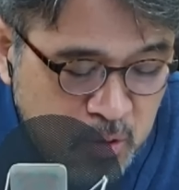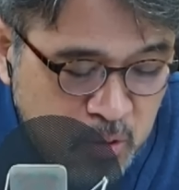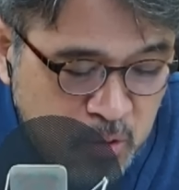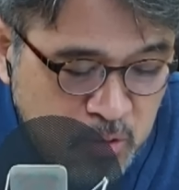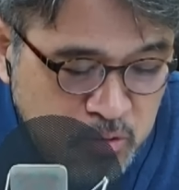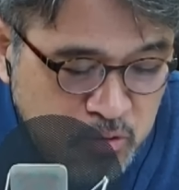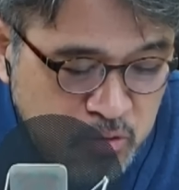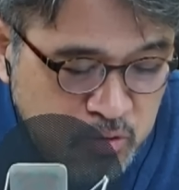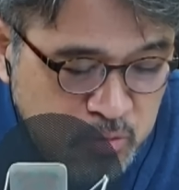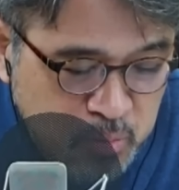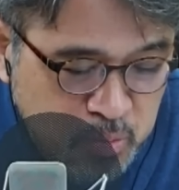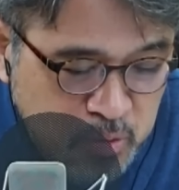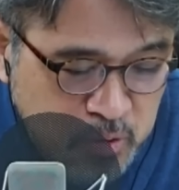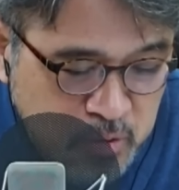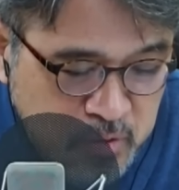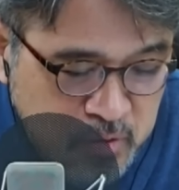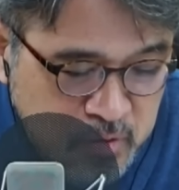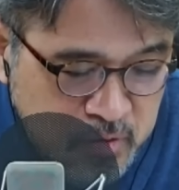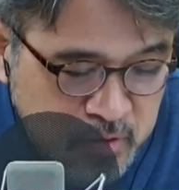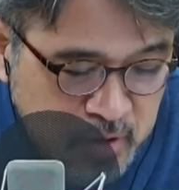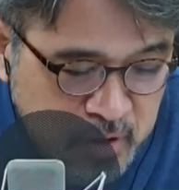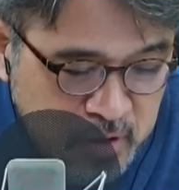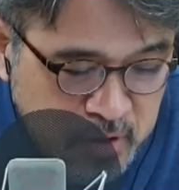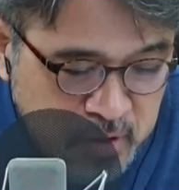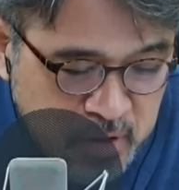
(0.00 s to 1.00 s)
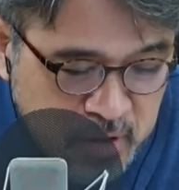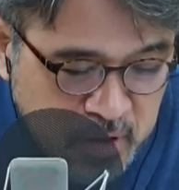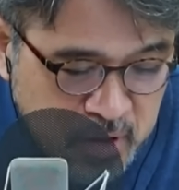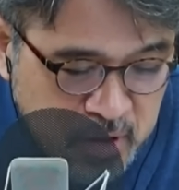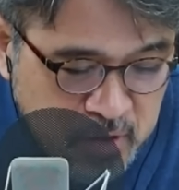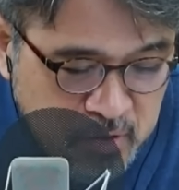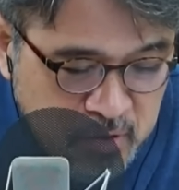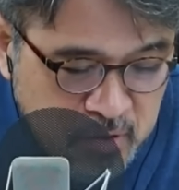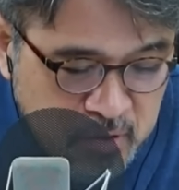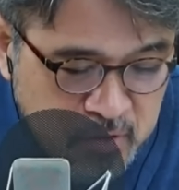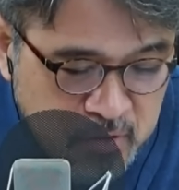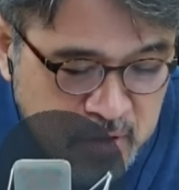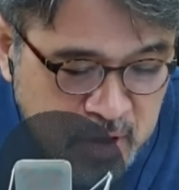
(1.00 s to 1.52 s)
홍준표 시장을
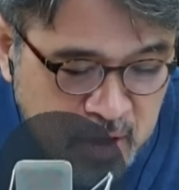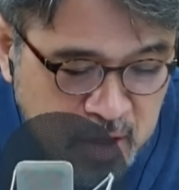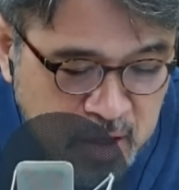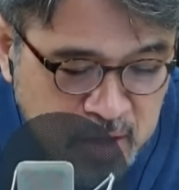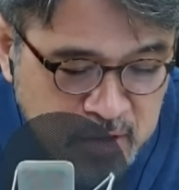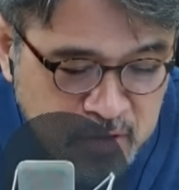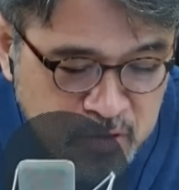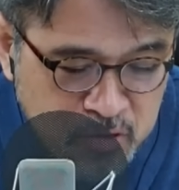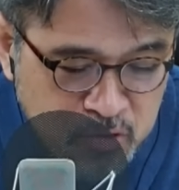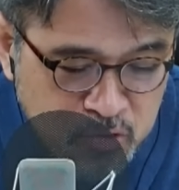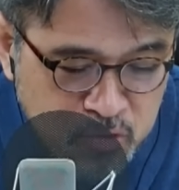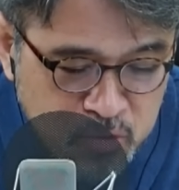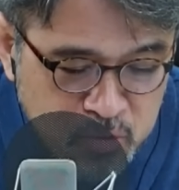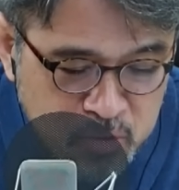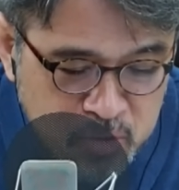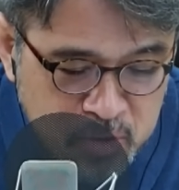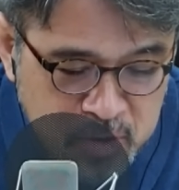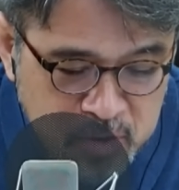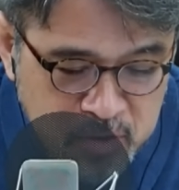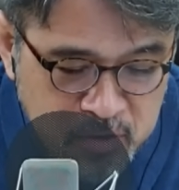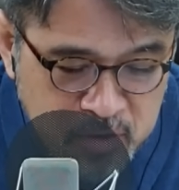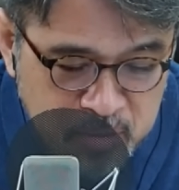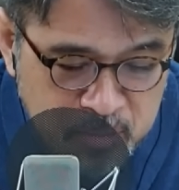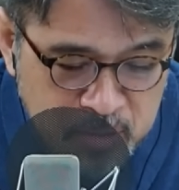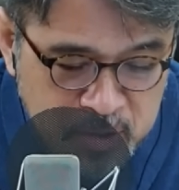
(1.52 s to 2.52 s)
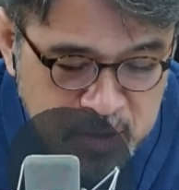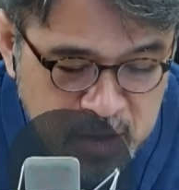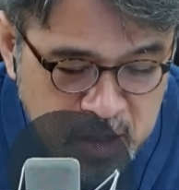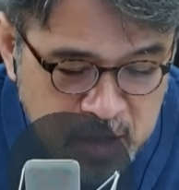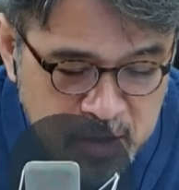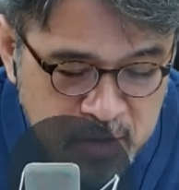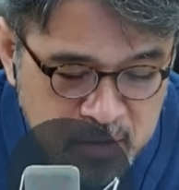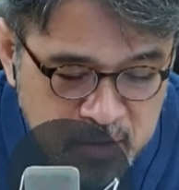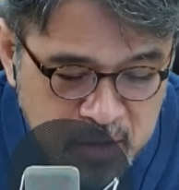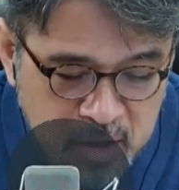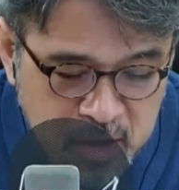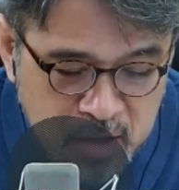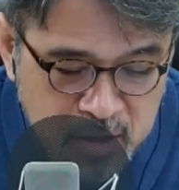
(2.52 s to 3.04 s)
향해서 싸가지 운운한 셈이
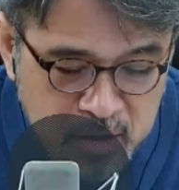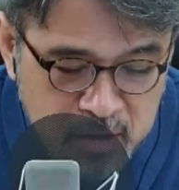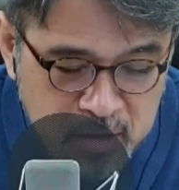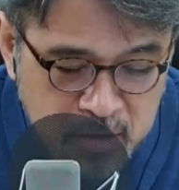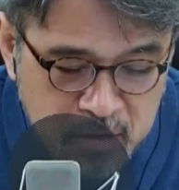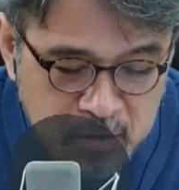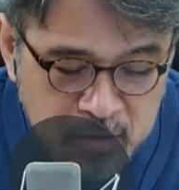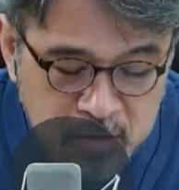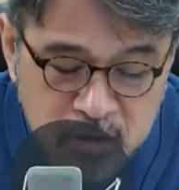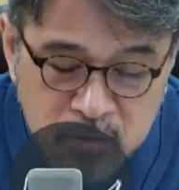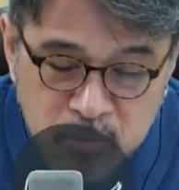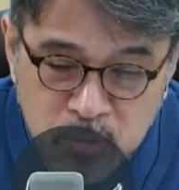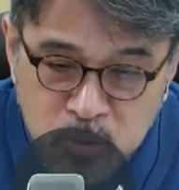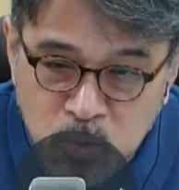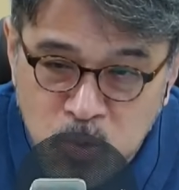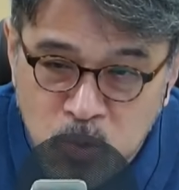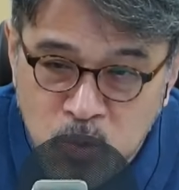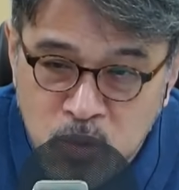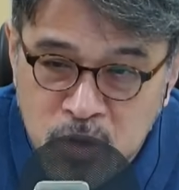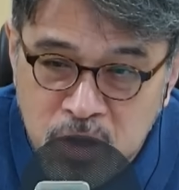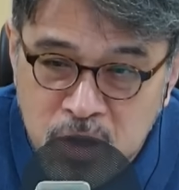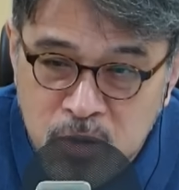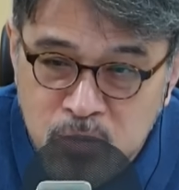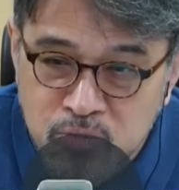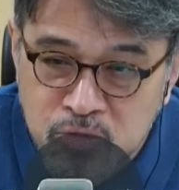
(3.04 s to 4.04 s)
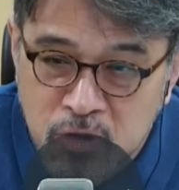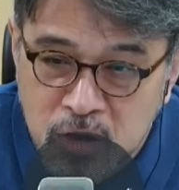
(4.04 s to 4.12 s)
되는데 이건 그러면 도리에